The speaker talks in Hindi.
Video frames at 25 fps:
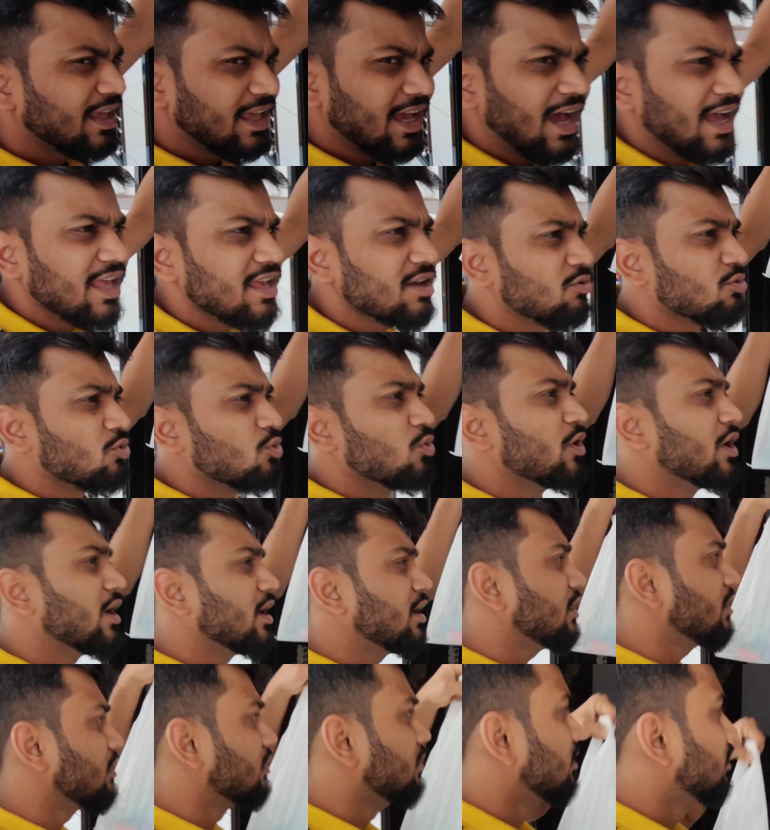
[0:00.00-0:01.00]
लेके आए
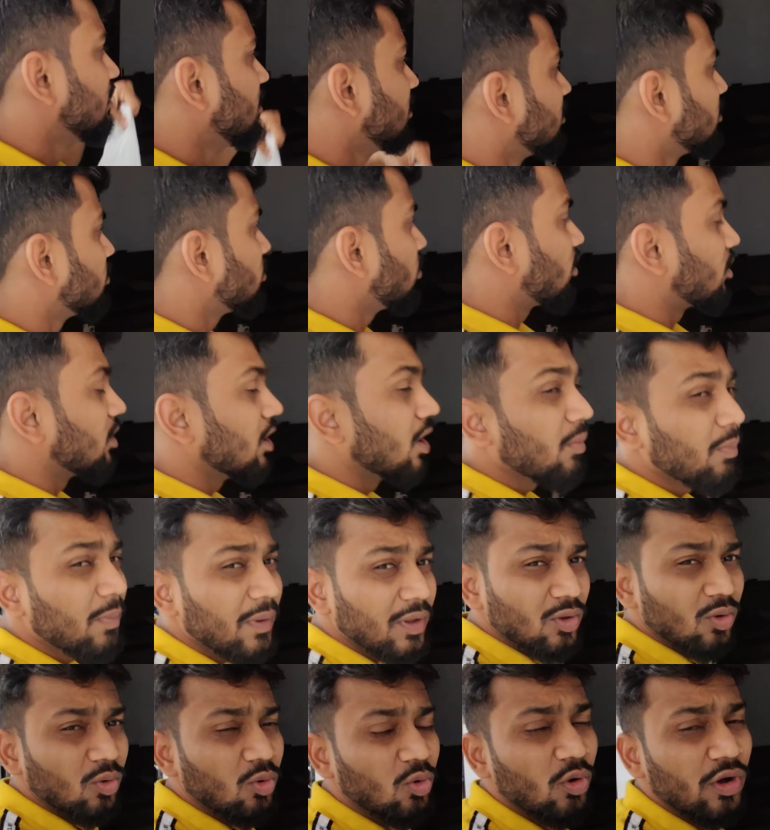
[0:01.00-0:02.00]
हुए हैं घर
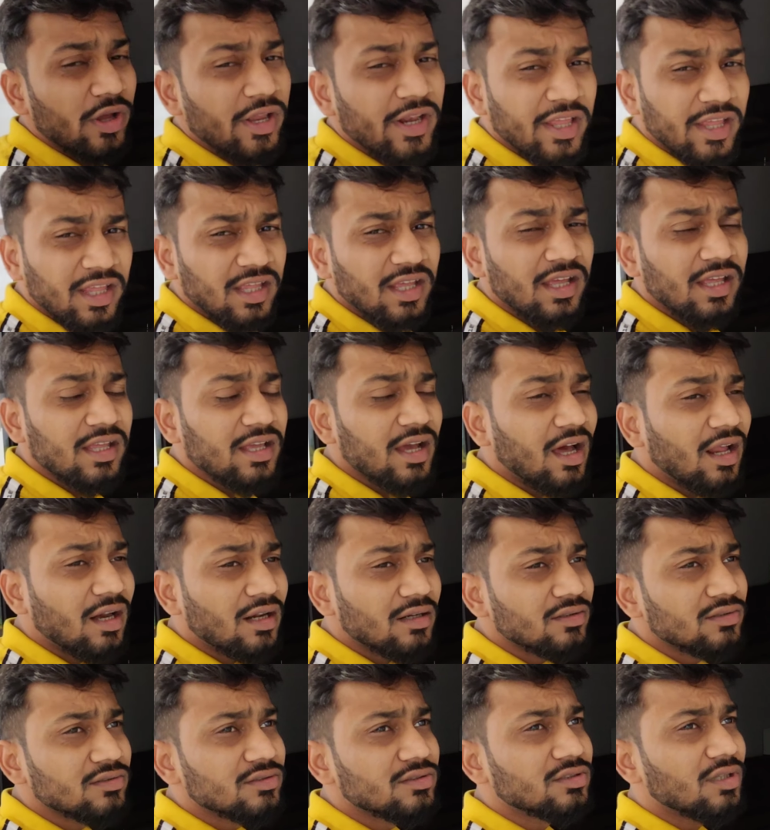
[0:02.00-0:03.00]
पे तो कोई नहीं है
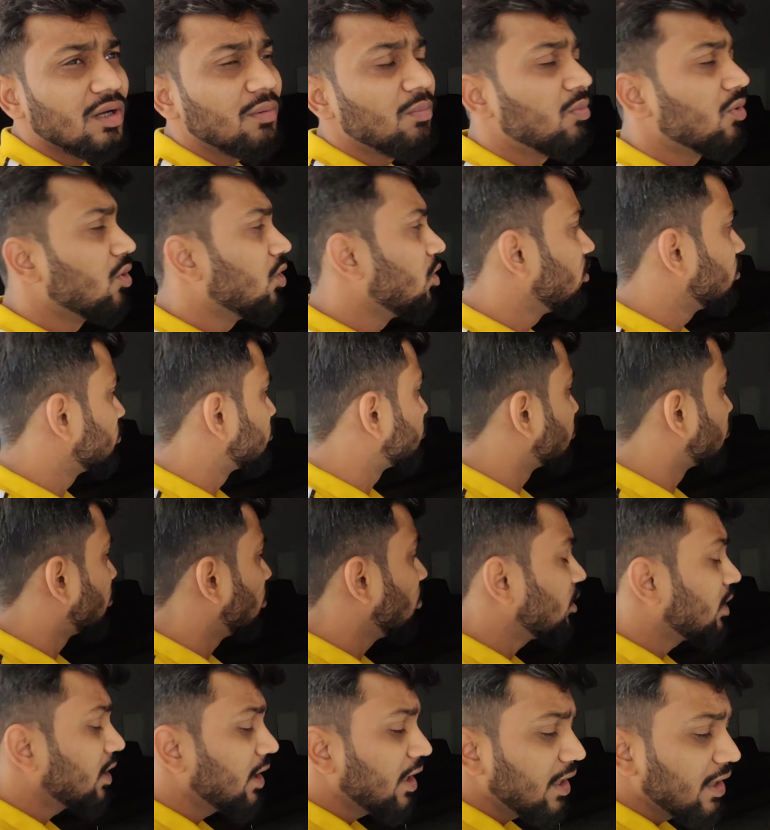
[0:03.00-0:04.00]
यार सब लोग
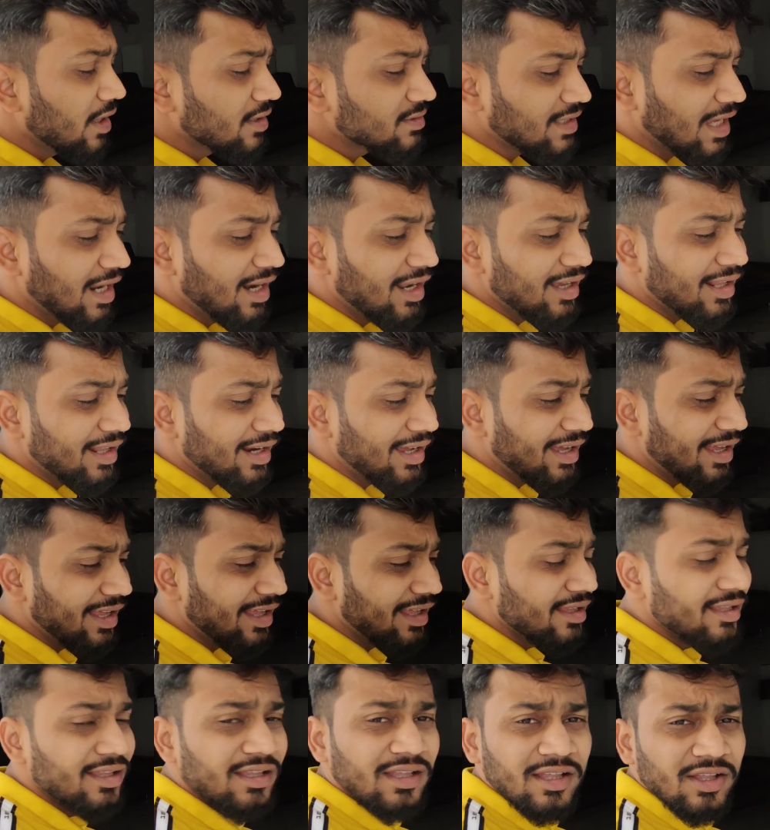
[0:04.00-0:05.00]
सो रहे हैं ऐसा लग रहा
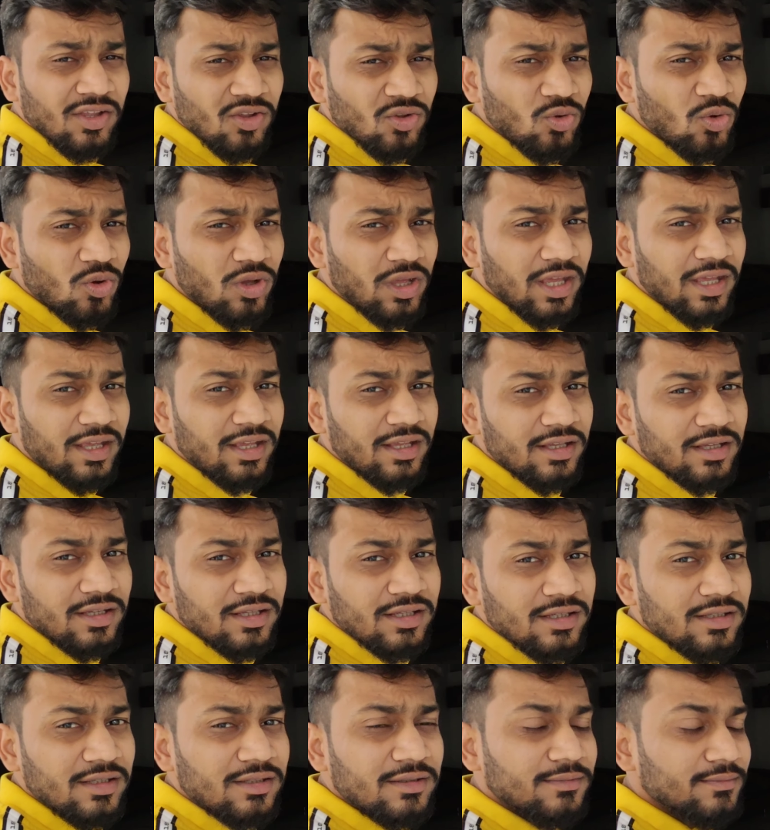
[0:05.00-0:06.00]
है क्योंकि
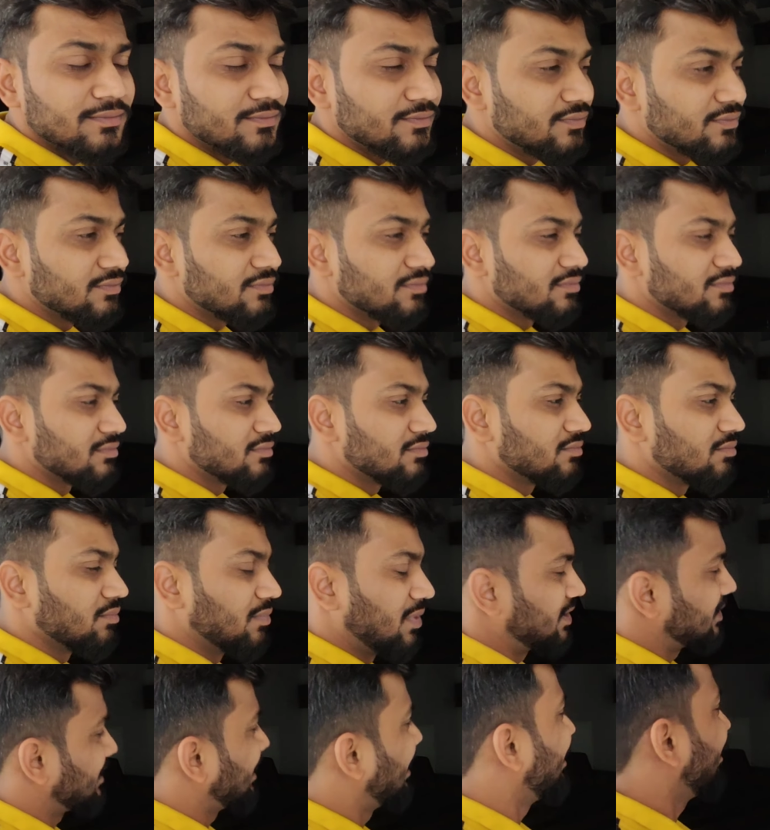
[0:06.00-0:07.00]

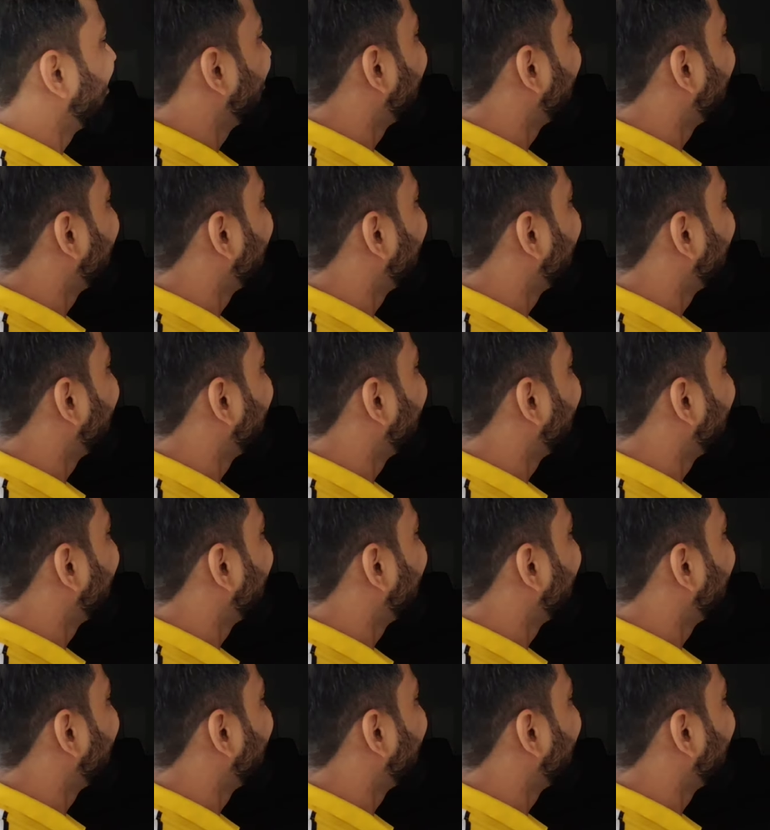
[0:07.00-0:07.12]
पता